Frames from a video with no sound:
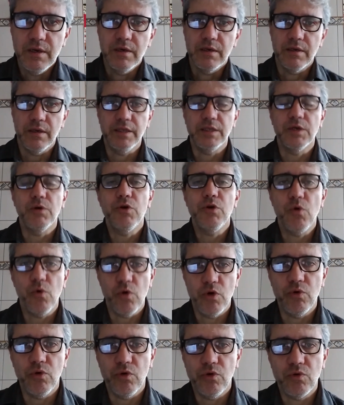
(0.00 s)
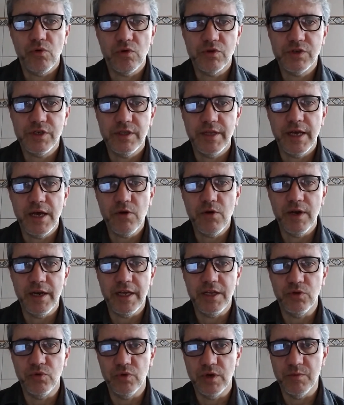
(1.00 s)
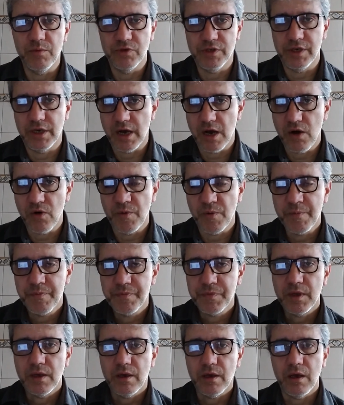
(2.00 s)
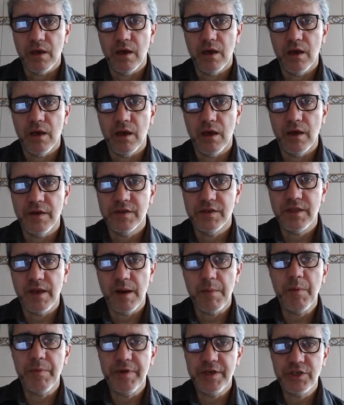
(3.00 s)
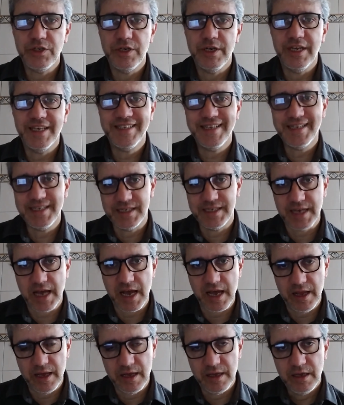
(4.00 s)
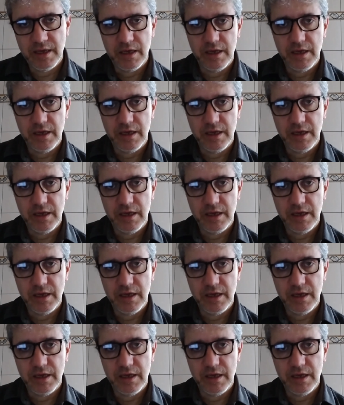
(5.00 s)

Então eu, eu, eu considero a leitura musical é, extremamente necessária,